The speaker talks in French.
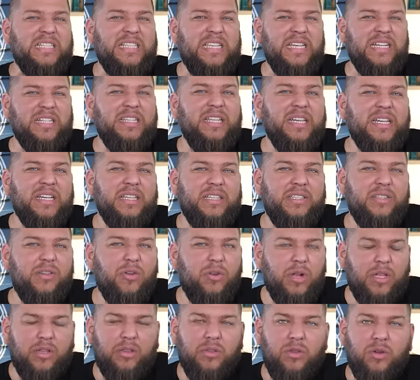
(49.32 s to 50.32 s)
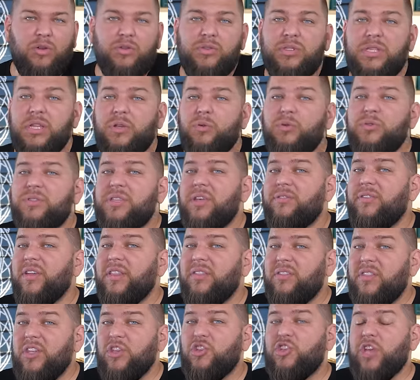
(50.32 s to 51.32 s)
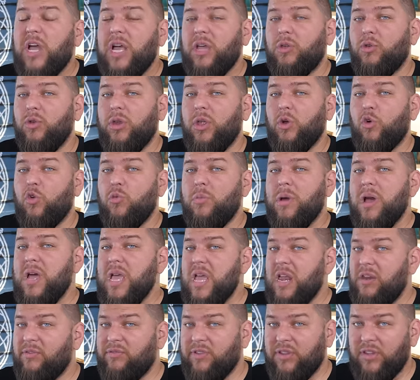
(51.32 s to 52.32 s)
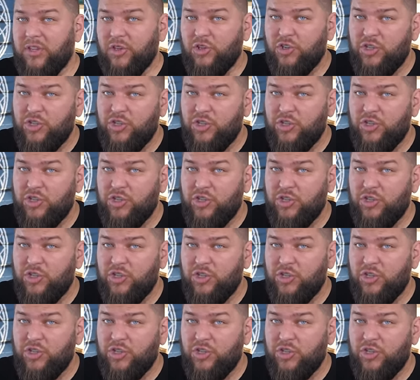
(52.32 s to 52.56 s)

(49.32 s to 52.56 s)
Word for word: Ce qui est intéressant là-dedans, c'est qu'on savait déjà que les Romains élevaient des